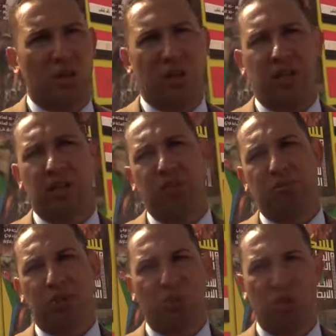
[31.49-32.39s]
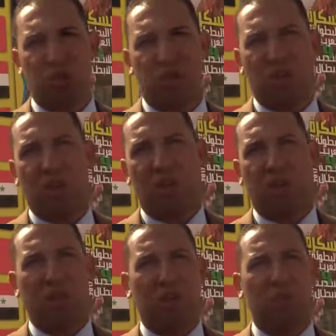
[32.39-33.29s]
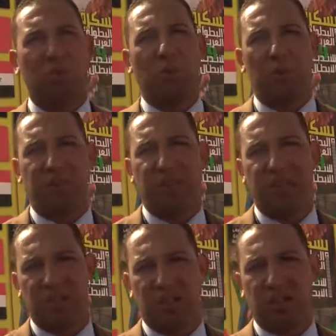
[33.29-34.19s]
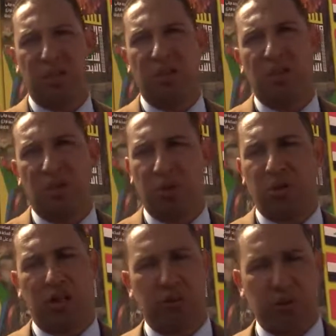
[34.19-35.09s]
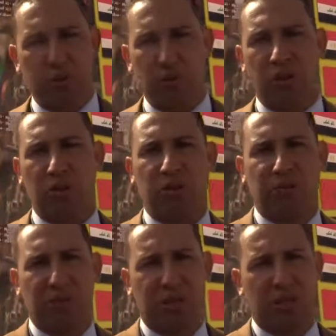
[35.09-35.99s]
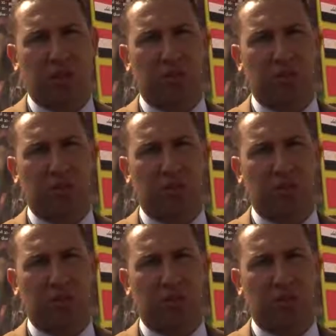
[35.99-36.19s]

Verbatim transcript: وراح يتم تتويج ثلاث آه، دول فائزة هنا كما تشاهدون في منصة